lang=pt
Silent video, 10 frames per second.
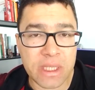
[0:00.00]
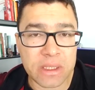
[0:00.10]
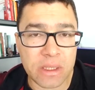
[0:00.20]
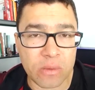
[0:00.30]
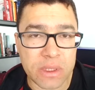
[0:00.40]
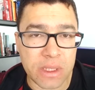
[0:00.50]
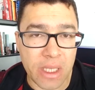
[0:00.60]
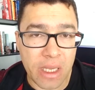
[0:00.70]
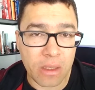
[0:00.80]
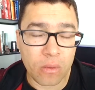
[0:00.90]
que estão te
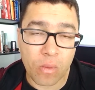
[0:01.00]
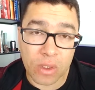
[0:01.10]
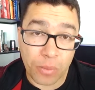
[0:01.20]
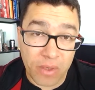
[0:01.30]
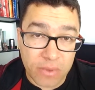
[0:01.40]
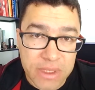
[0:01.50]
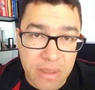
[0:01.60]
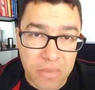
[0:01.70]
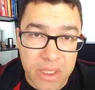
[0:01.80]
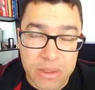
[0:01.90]
seguindo quanto para você
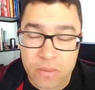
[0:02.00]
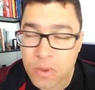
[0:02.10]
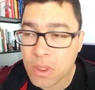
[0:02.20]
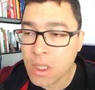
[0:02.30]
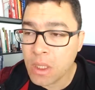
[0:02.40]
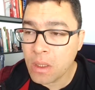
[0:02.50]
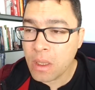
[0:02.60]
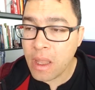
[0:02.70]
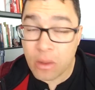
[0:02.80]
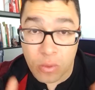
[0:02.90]
mesmo.
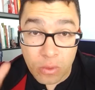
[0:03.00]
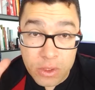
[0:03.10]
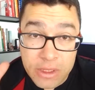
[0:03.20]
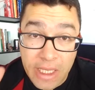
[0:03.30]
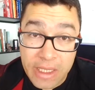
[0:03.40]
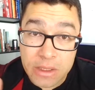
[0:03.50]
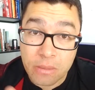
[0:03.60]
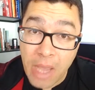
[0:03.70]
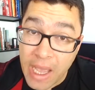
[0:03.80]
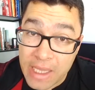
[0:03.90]
É duro dizer
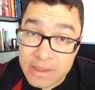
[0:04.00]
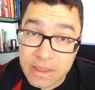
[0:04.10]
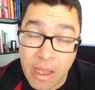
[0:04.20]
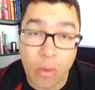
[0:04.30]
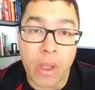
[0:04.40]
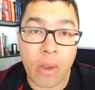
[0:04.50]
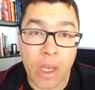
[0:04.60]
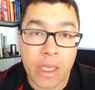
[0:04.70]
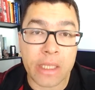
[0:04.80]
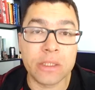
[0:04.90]
isso, mas é o que eu
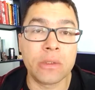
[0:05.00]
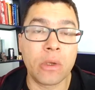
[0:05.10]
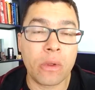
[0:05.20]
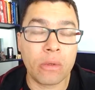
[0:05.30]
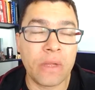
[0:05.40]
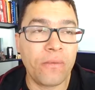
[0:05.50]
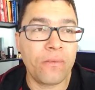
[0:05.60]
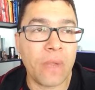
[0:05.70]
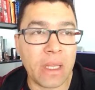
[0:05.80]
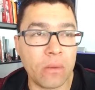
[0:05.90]
acredito, é o que eu
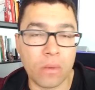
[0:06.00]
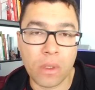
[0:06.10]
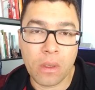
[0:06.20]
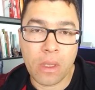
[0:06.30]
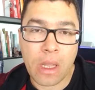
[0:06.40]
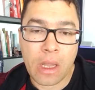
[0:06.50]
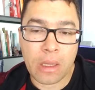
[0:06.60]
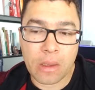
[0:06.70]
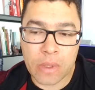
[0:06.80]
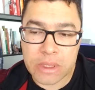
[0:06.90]
defendo.
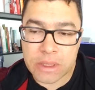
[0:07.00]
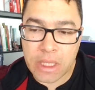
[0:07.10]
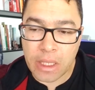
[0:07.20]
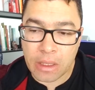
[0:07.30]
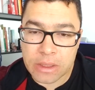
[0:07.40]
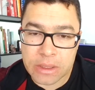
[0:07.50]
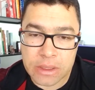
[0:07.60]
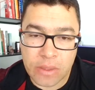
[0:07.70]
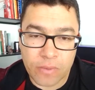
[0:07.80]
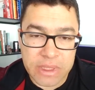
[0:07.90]
Então assim,
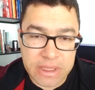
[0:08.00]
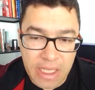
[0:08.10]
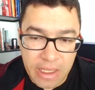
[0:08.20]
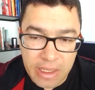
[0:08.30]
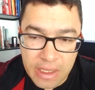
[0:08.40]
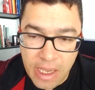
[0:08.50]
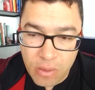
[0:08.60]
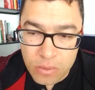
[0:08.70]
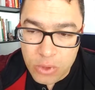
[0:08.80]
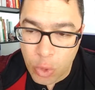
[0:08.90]
se você quer
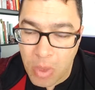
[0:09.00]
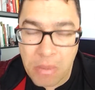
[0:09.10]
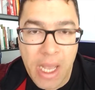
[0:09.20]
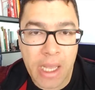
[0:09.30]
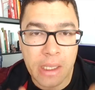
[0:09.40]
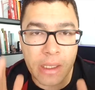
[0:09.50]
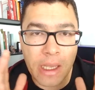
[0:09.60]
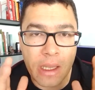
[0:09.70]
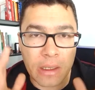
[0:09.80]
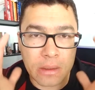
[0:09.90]
construir uma marca,
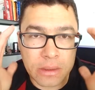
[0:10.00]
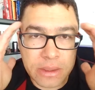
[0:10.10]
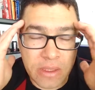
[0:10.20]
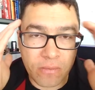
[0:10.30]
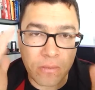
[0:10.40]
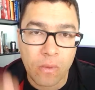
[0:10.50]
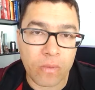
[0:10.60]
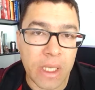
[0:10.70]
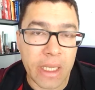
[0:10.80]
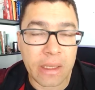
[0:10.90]
cara, se
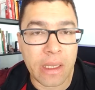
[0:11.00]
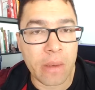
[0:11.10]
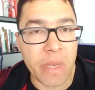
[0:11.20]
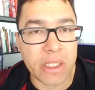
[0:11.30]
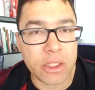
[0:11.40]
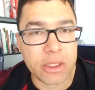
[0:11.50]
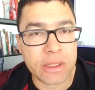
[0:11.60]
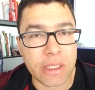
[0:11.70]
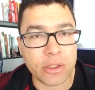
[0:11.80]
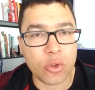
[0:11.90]
envolva inteiramente,
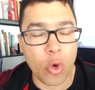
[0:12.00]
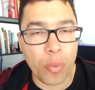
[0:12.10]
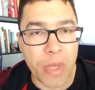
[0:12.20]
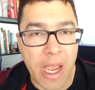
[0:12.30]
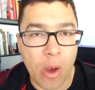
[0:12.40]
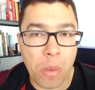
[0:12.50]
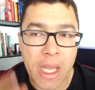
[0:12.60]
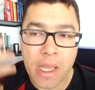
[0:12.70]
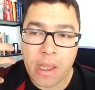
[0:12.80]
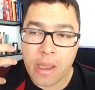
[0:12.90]
esteja de corpo e alma,
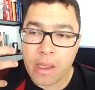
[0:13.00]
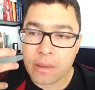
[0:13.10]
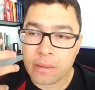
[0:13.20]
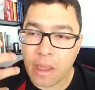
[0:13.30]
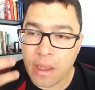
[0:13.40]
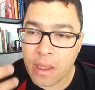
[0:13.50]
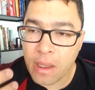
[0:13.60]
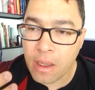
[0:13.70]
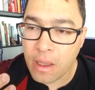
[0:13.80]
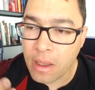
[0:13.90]

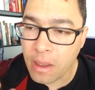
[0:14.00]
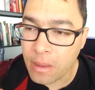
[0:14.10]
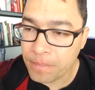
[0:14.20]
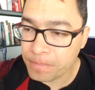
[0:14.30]
tenha